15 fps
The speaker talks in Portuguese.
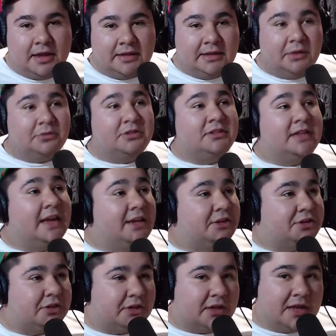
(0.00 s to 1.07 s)
não
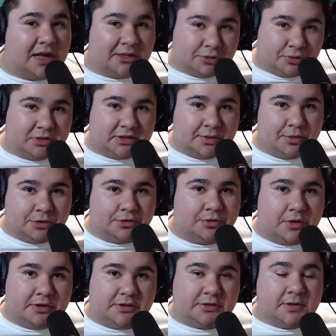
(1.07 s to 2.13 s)
sente as suas
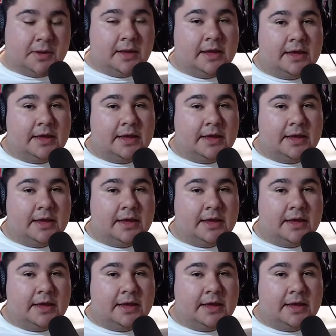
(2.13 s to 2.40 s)
emoções.